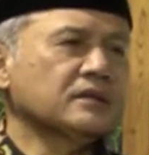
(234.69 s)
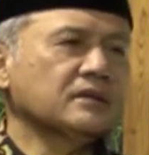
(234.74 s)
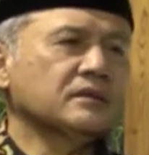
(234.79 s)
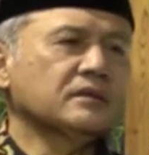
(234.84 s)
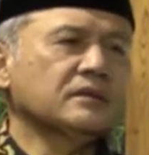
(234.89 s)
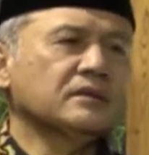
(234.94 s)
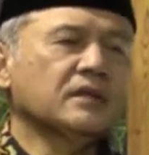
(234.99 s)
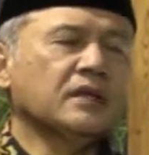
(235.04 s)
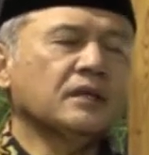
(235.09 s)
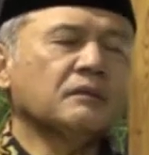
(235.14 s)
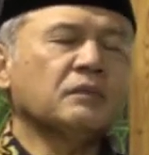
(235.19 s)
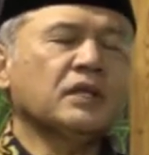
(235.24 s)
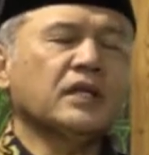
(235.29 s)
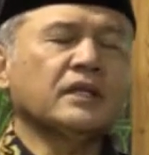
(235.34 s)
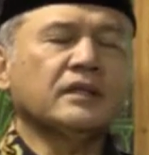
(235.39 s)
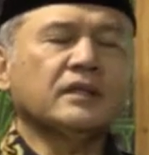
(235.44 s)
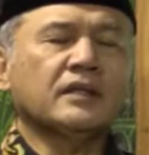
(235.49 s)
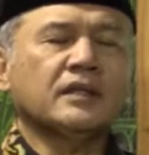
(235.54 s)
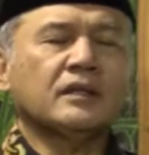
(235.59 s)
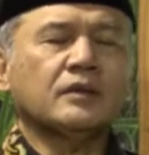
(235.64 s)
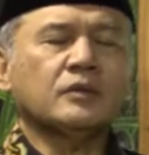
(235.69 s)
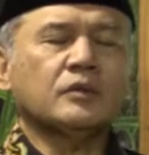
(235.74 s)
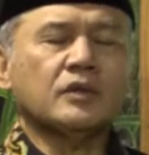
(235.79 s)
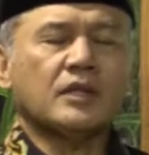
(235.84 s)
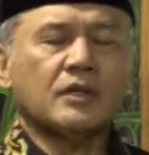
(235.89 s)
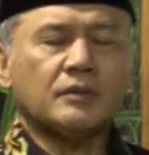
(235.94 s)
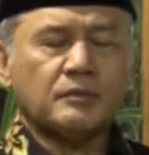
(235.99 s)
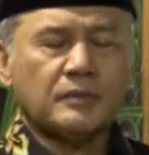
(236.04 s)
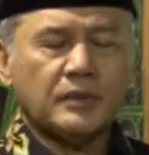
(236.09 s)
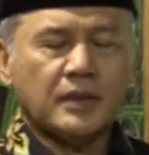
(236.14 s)
Sudah banyak
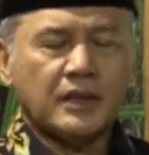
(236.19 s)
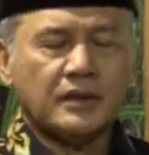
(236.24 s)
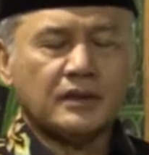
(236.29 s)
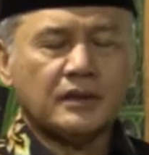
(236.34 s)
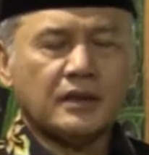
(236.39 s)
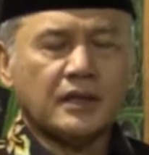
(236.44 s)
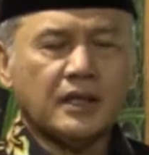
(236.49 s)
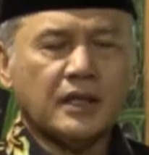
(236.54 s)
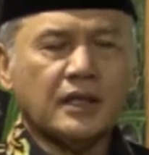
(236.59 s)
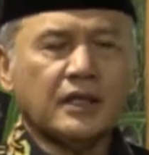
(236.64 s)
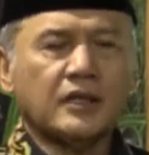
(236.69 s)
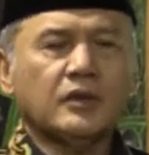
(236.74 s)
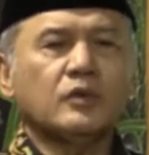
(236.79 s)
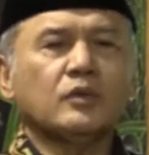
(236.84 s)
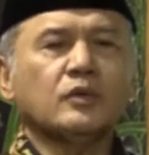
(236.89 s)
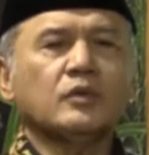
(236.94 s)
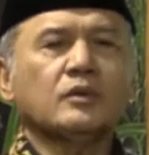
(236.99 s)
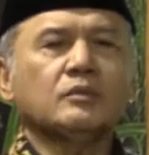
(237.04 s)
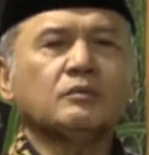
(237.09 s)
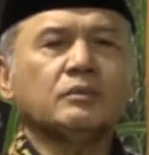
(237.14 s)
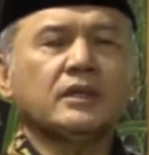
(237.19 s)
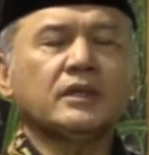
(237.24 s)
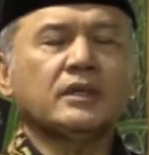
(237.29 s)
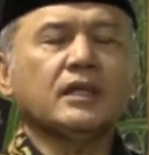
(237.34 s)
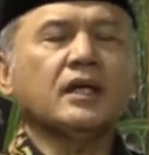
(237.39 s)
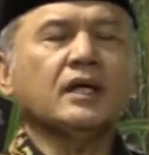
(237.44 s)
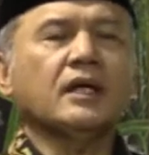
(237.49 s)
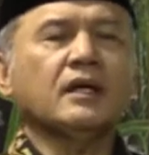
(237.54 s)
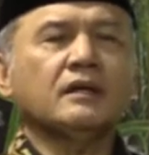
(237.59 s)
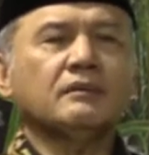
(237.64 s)
khurafat, tahayul,
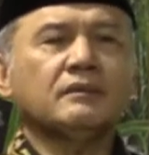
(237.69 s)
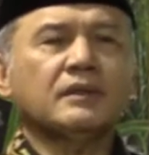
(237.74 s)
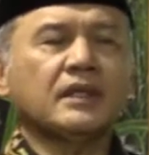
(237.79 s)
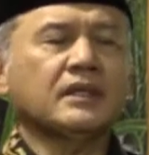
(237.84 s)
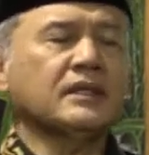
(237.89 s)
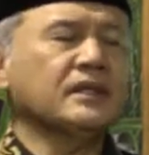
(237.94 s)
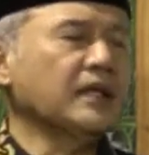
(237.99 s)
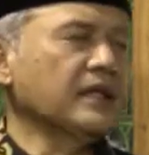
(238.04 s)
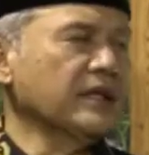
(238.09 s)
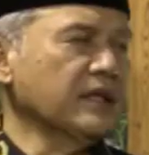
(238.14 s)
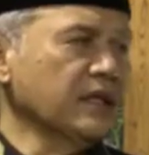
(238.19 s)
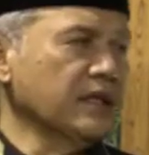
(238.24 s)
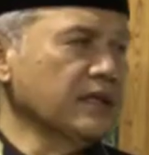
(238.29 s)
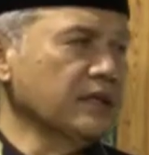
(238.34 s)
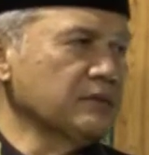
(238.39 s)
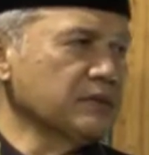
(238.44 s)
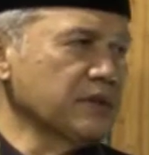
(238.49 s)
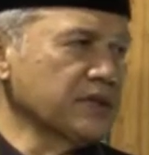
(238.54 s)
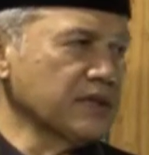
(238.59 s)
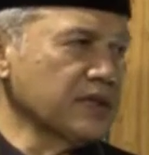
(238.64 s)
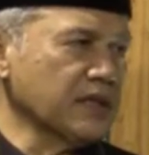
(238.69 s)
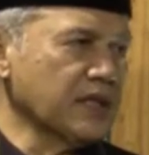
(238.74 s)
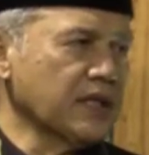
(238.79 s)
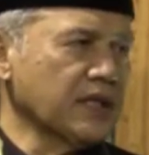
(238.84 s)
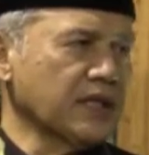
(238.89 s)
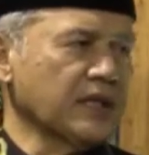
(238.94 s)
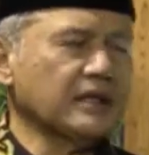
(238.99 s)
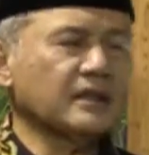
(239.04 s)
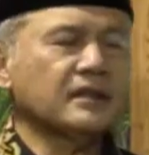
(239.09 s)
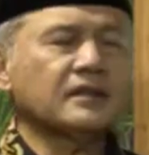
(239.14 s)
bid'ah merajalela di
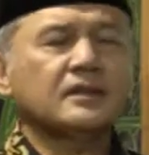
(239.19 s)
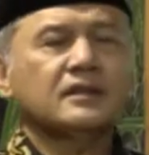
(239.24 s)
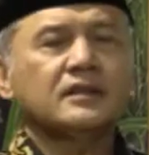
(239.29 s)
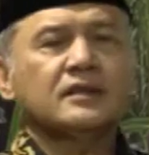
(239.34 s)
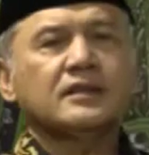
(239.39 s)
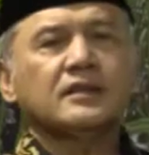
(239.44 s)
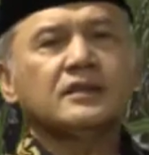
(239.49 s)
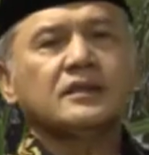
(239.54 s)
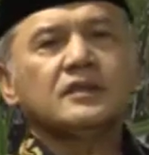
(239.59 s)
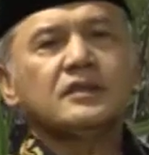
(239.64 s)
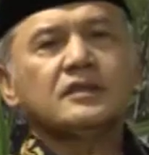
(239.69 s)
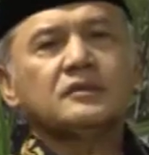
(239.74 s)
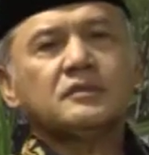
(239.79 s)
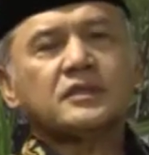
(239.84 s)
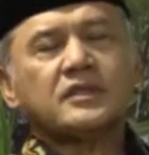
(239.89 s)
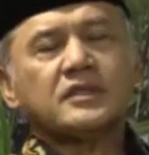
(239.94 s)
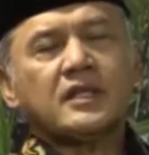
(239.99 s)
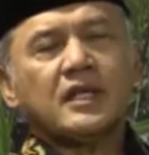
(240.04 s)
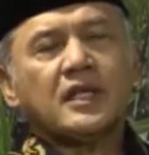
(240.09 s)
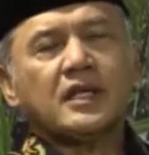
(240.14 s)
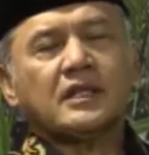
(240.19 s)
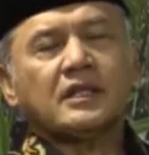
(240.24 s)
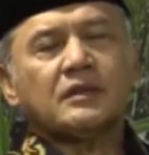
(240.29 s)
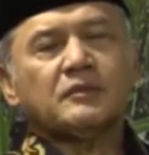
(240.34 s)
masyarakat. Masyarakat